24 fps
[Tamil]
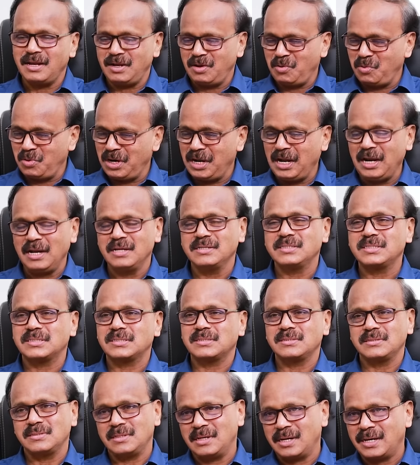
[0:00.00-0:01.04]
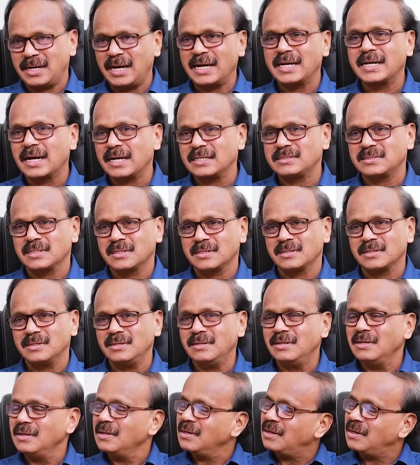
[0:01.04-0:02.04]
ஏன்னா ஒரு நல்ல டேட் கிடச்சிருக்கு